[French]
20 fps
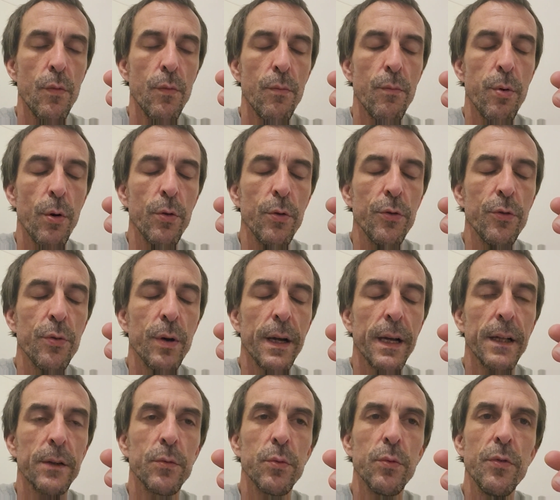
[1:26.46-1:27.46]
Bonne soirée
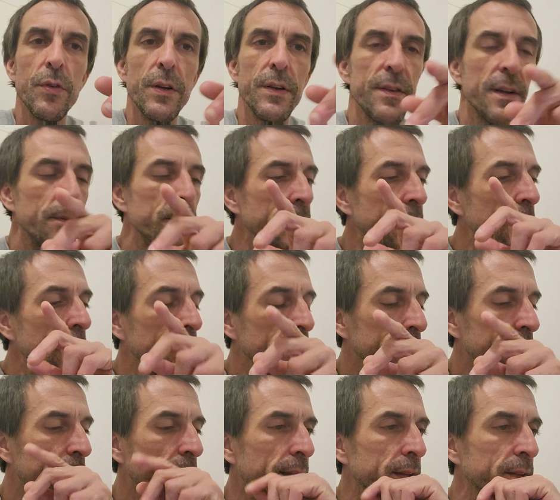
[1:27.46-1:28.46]
à tous les amis,
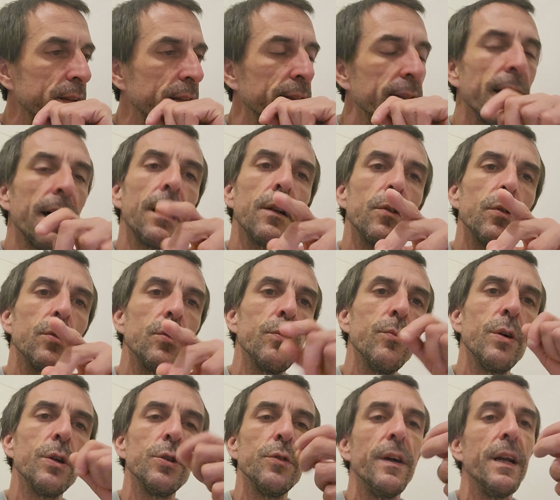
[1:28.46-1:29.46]
c'est assez tard, donc
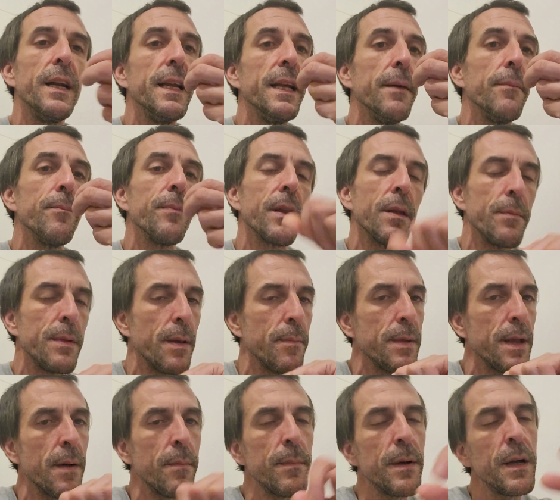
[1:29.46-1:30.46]
moi je vais aller miam
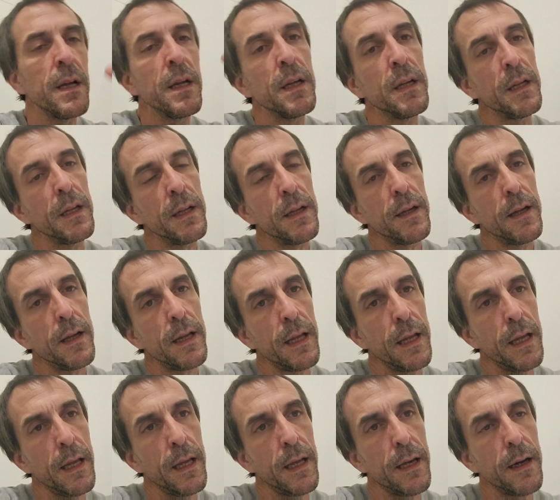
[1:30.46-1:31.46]
miam.
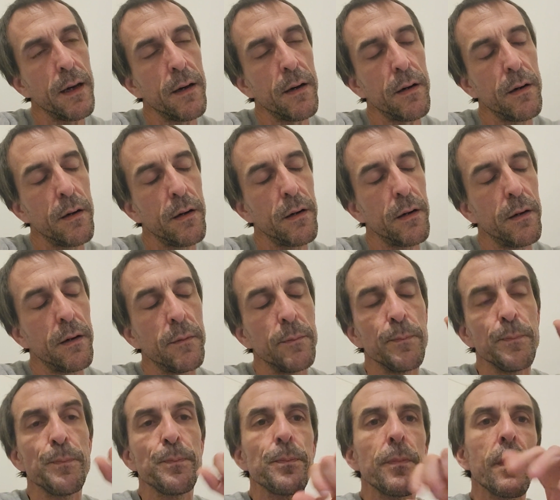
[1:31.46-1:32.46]
Et euh,
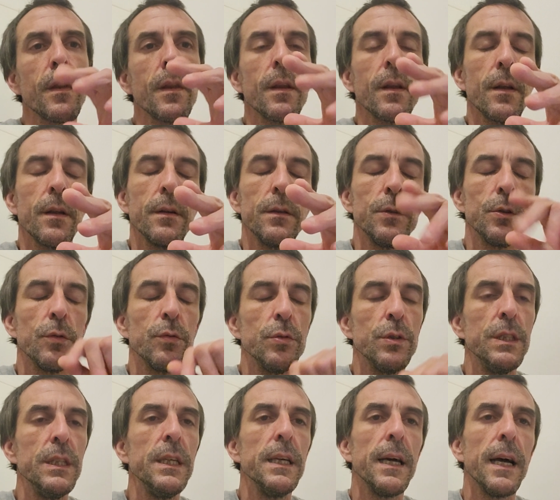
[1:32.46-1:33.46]
je vous
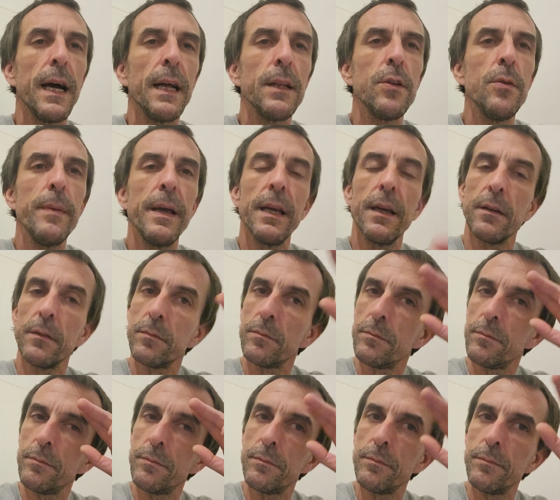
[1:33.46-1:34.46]
dis à demain.
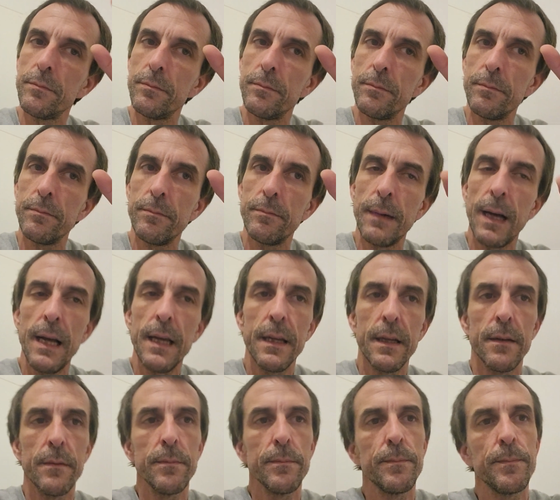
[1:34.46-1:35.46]

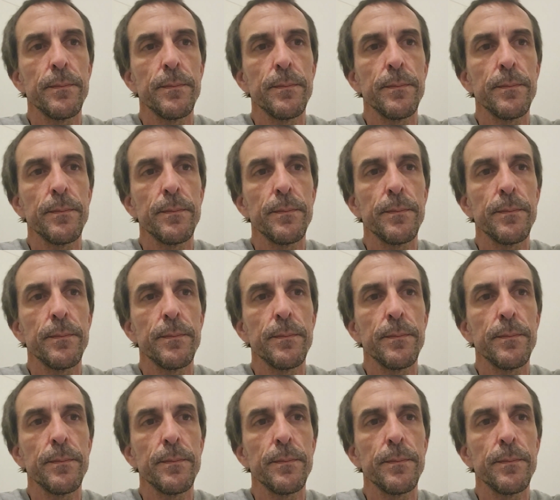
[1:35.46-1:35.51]
Bye